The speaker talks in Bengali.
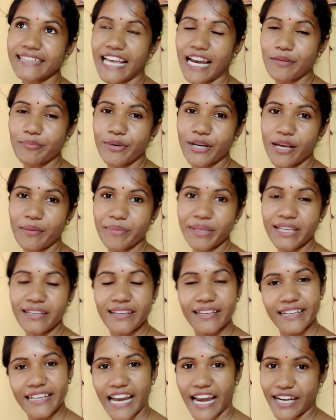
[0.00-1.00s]
তারপর আমি
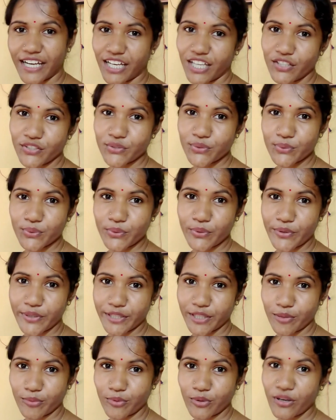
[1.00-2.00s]
রান্না শুরু
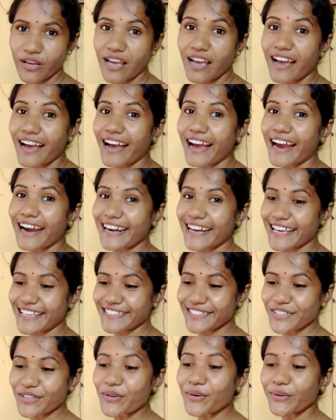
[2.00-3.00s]
করে দেবো আর
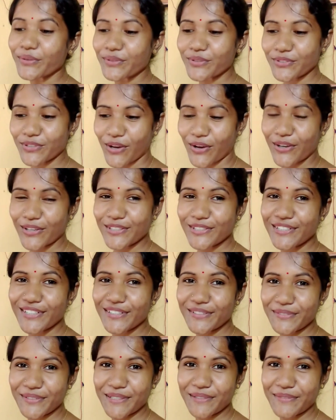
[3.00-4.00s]
আজকে ও একটু সকাল
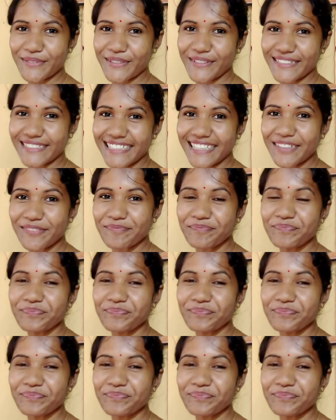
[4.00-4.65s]
সকাল উঠে পড়েছে